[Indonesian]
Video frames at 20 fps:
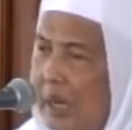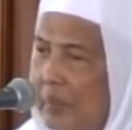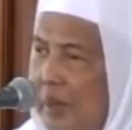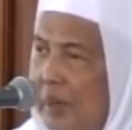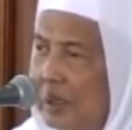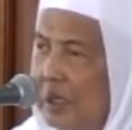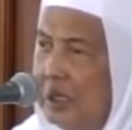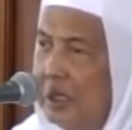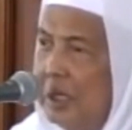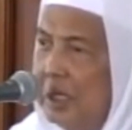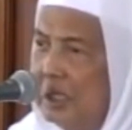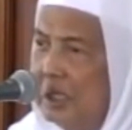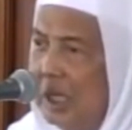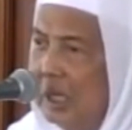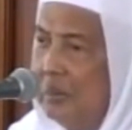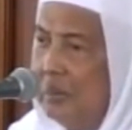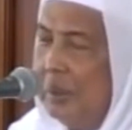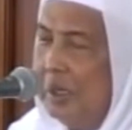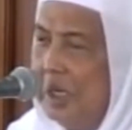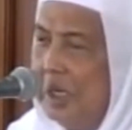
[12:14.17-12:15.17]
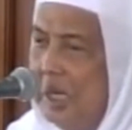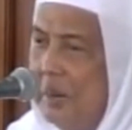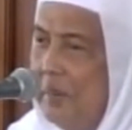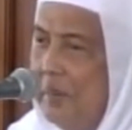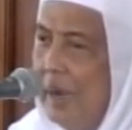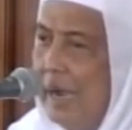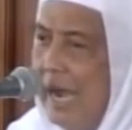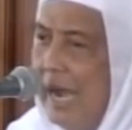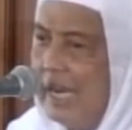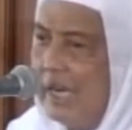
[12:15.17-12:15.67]
kita menginginkan begini,
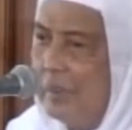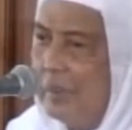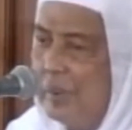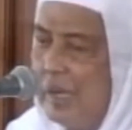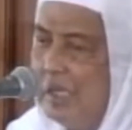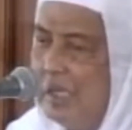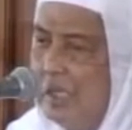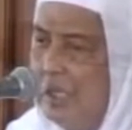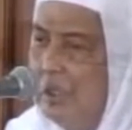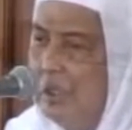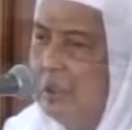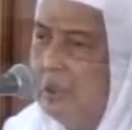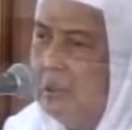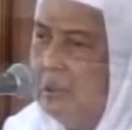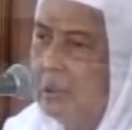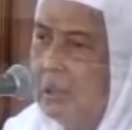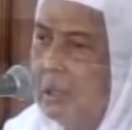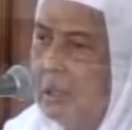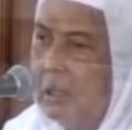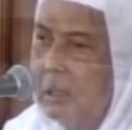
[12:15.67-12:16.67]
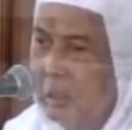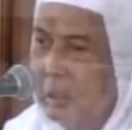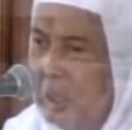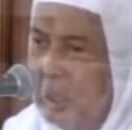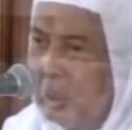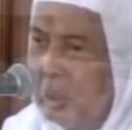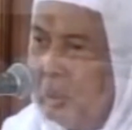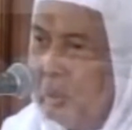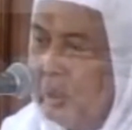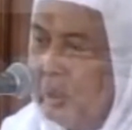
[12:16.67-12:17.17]
mengharapkan ini,
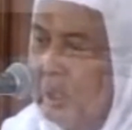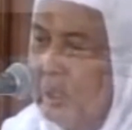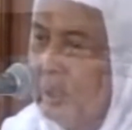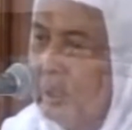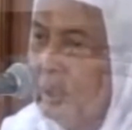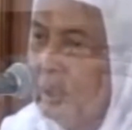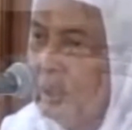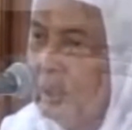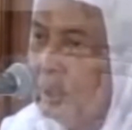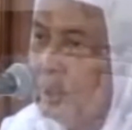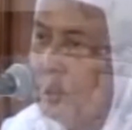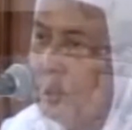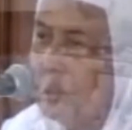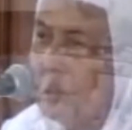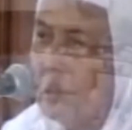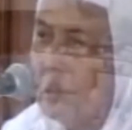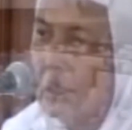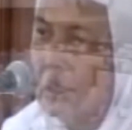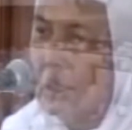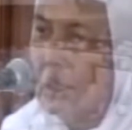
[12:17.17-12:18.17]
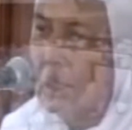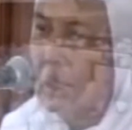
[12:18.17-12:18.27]
itu, ini, itu